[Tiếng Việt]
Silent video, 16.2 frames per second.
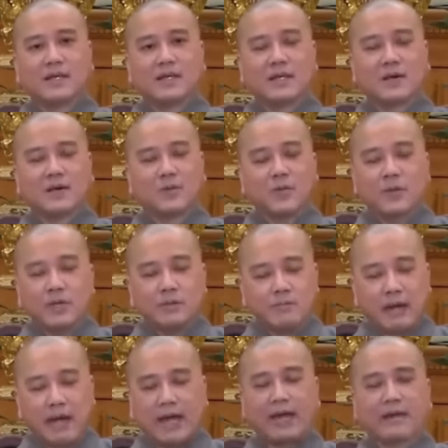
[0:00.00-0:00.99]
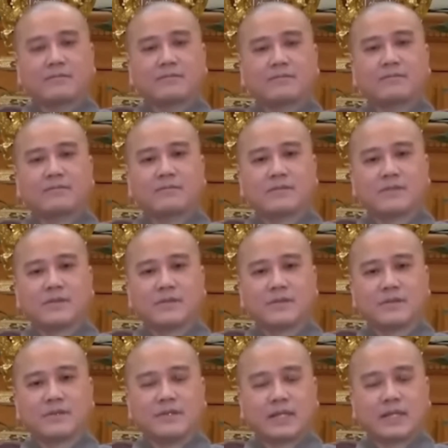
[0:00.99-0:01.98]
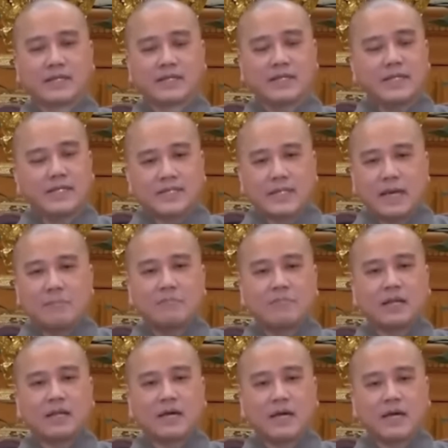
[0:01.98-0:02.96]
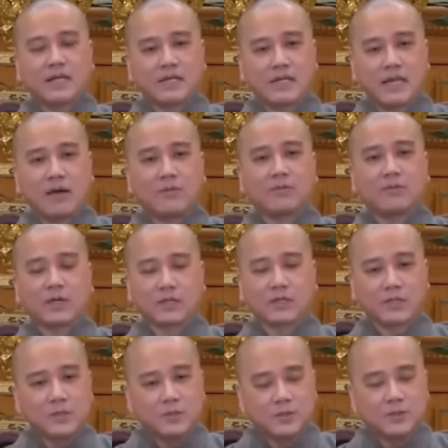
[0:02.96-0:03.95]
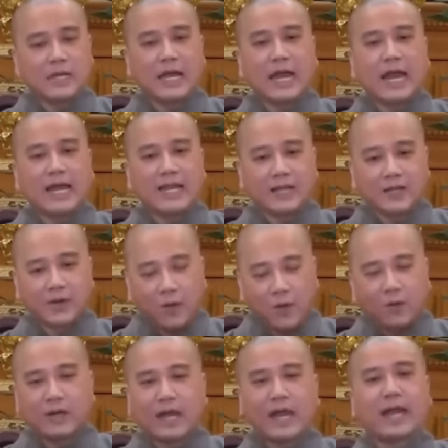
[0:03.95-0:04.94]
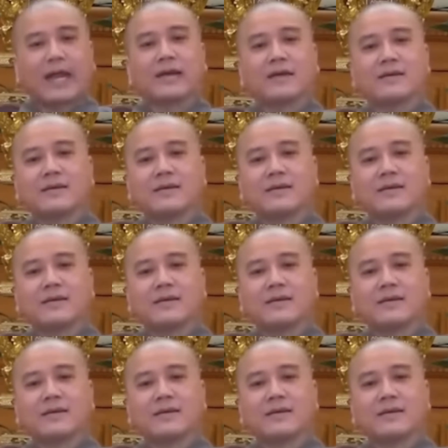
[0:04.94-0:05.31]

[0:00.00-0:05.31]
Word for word: là quy mạng là chí tâm là hết lòng là cứu ngã là độ ngã